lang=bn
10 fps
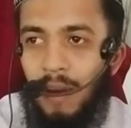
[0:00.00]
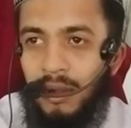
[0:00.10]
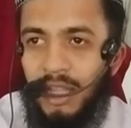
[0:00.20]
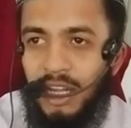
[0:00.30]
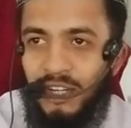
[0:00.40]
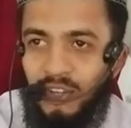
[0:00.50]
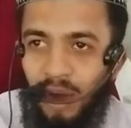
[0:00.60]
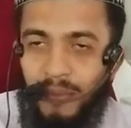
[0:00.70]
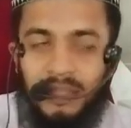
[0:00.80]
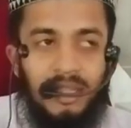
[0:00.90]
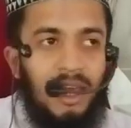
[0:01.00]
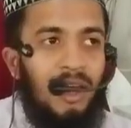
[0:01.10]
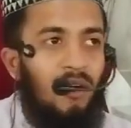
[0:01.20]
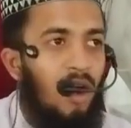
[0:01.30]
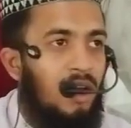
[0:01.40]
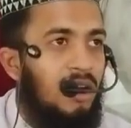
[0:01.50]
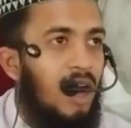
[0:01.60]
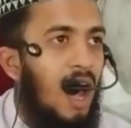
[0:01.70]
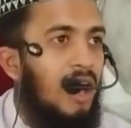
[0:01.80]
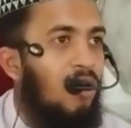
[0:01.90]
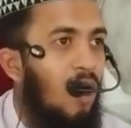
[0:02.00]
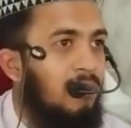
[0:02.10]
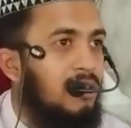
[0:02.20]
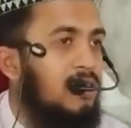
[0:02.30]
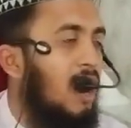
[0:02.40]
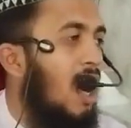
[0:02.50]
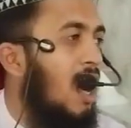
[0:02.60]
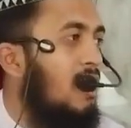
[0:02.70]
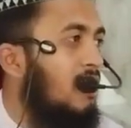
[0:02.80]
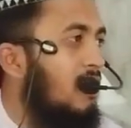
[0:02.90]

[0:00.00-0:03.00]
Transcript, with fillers: আমাদের সমাজে অন্যায় অবিচার